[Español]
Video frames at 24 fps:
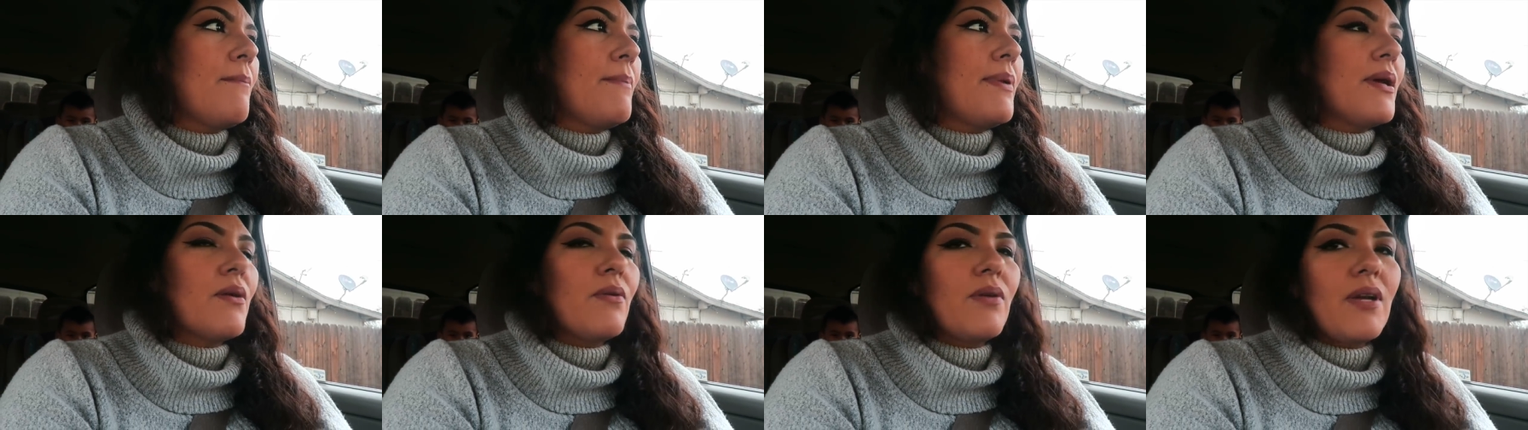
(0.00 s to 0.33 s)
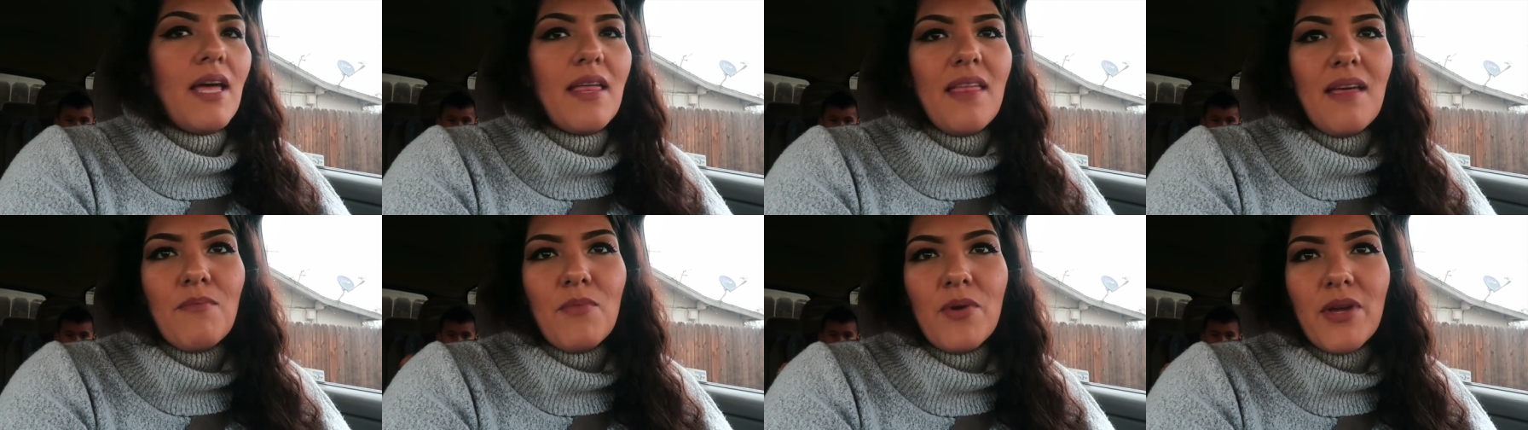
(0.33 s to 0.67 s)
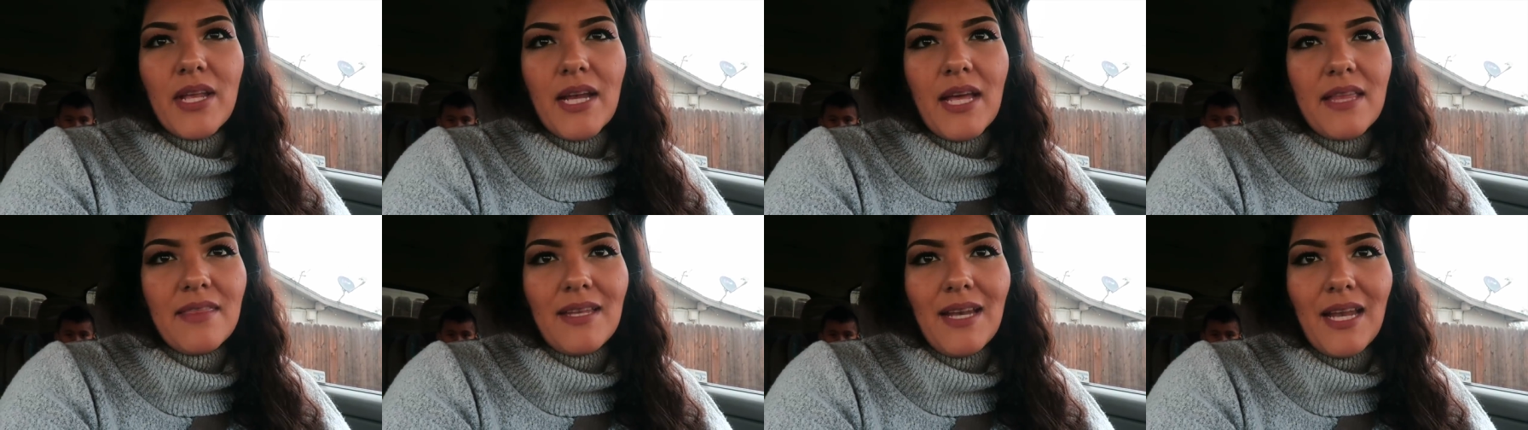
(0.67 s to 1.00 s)
Pero nada
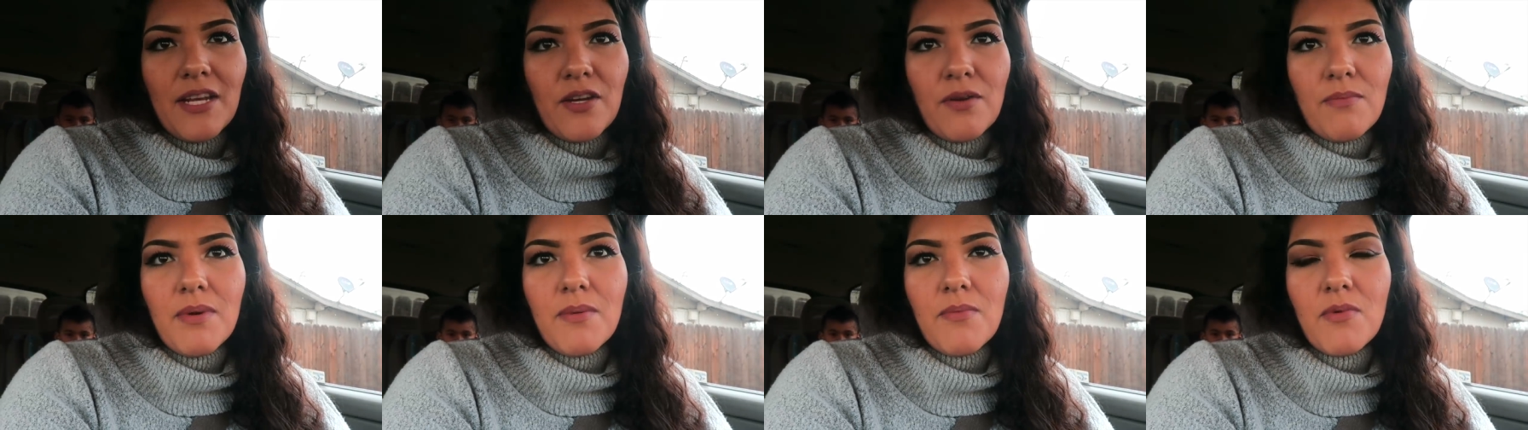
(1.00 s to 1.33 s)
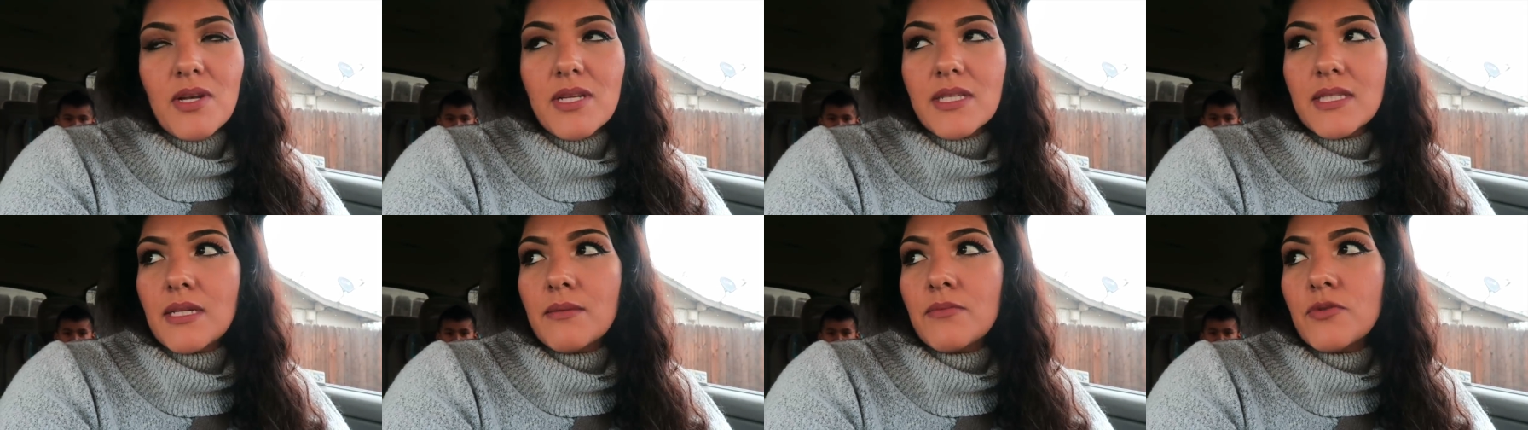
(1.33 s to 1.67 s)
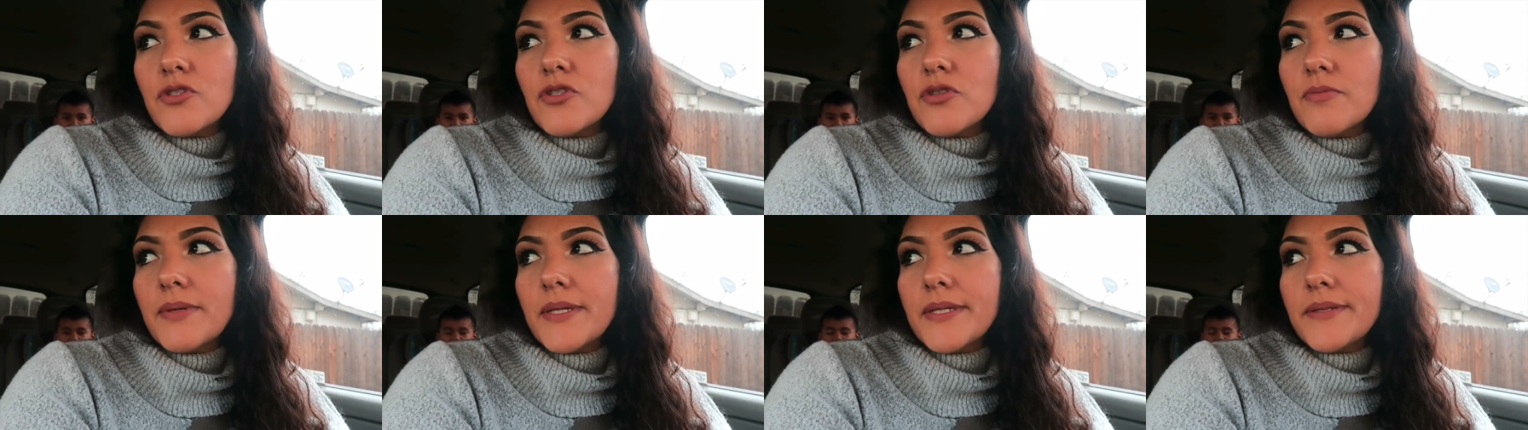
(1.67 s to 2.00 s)
muy grande, like, no me molesta
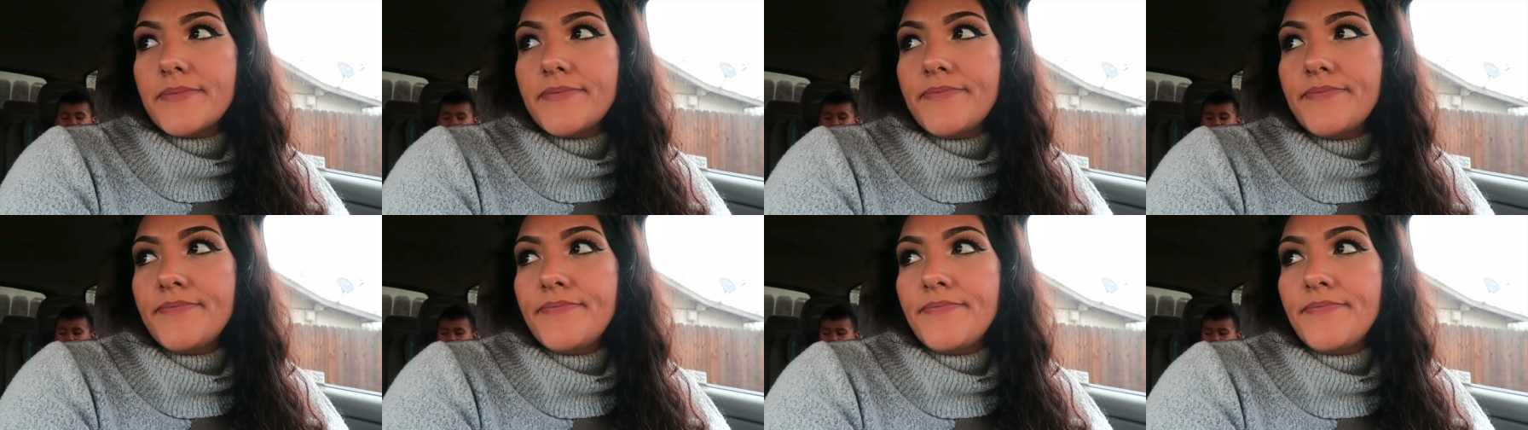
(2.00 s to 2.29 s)
mucho, pero...